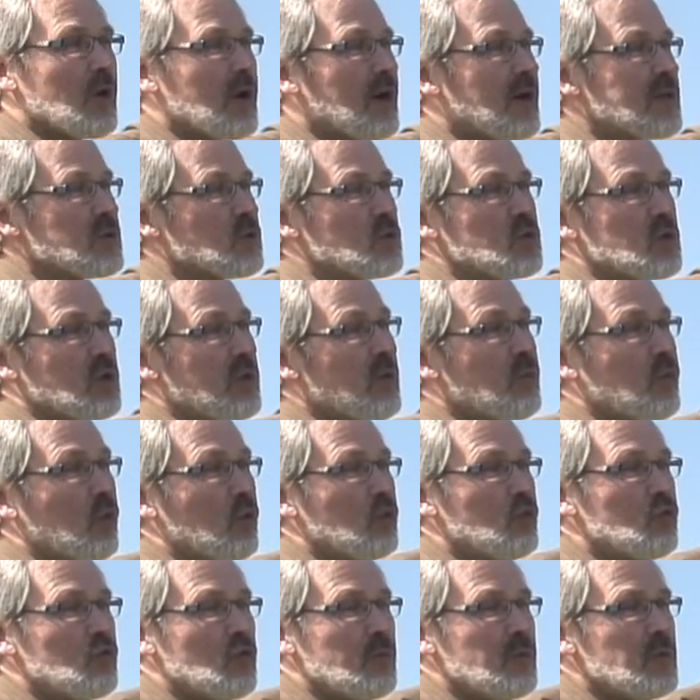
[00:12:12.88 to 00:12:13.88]
Reims, donc ils en avaient pour
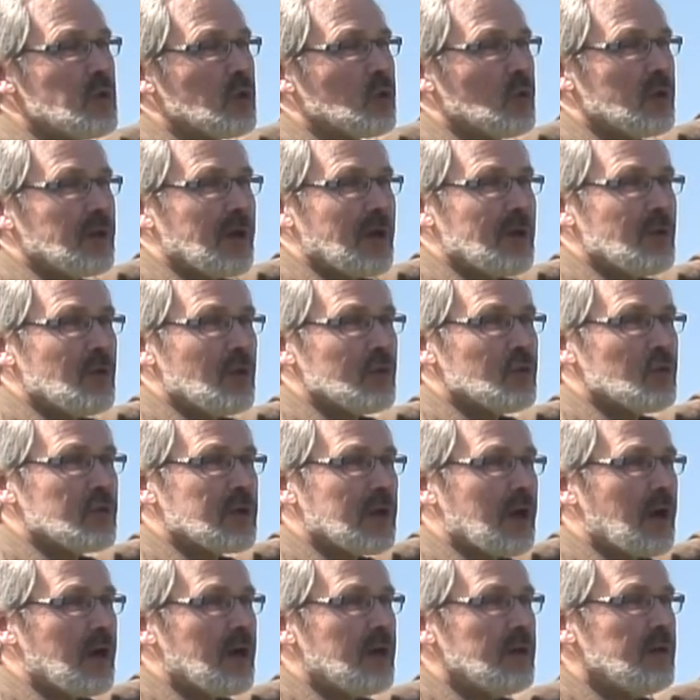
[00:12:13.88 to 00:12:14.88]
une demi-heure, trois quarts d'heure de
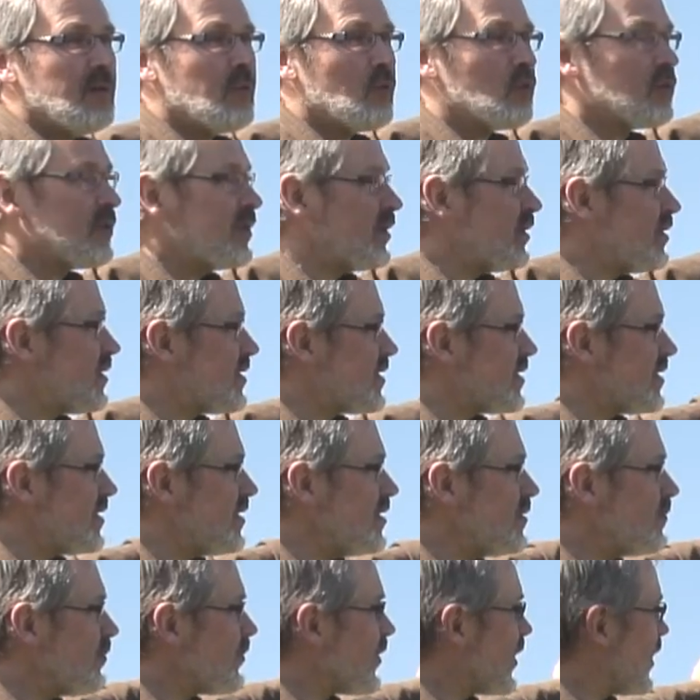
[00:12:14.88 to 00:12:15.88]
train, ils montaient
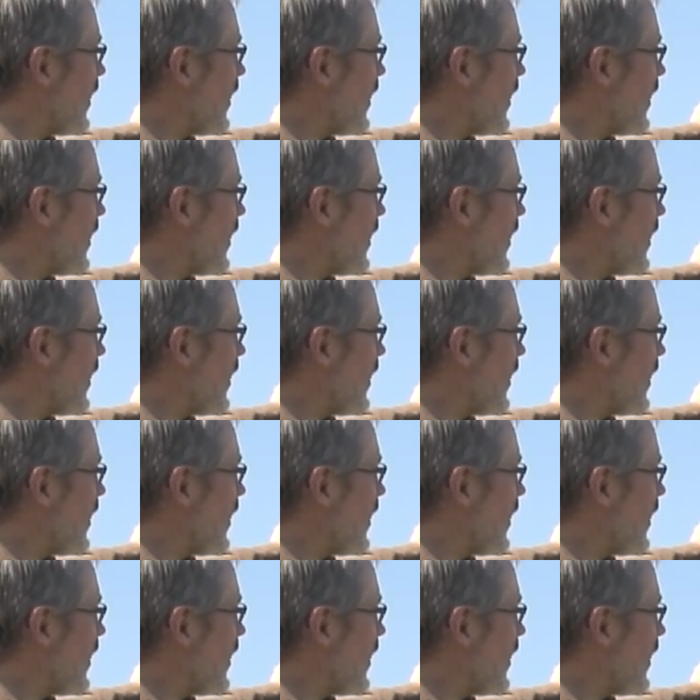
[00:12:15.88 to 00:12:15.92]
ici.